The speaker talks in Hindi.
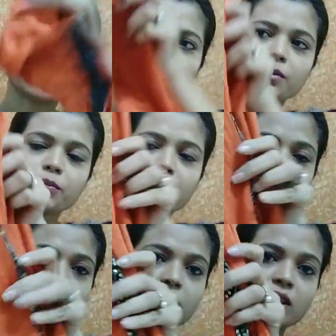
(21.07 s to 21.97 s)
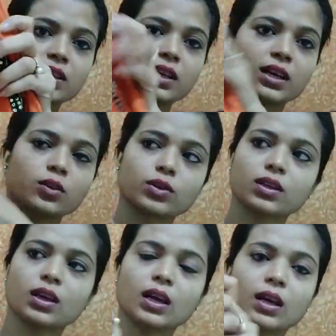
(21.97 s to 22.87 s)
मैंने अभी प्रेस भी नहीं किया
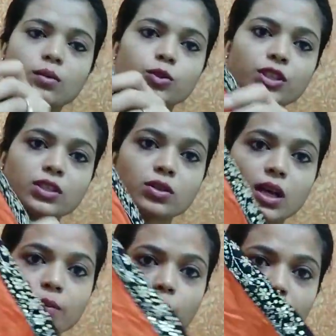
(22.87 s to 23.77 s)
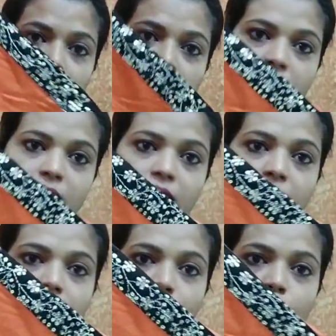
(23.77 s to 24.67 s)
क्योंकि मुझे इसे आपको दिखानी
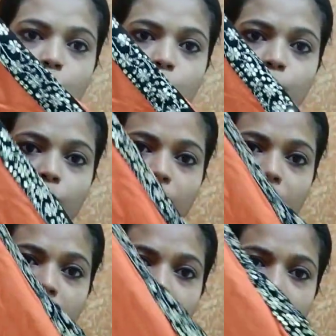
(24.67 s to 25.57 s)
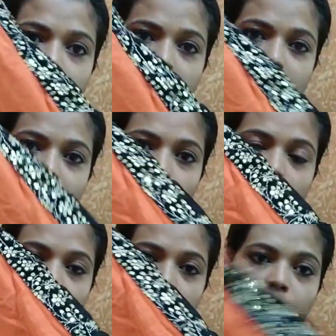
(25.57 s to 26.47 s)
थी तो ये है इसका
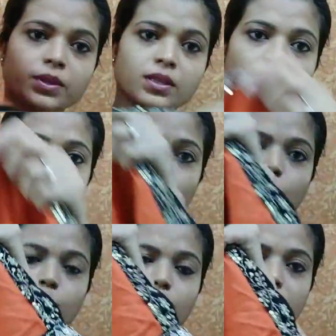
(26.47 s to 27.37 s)
कॉन्सेप्ट तो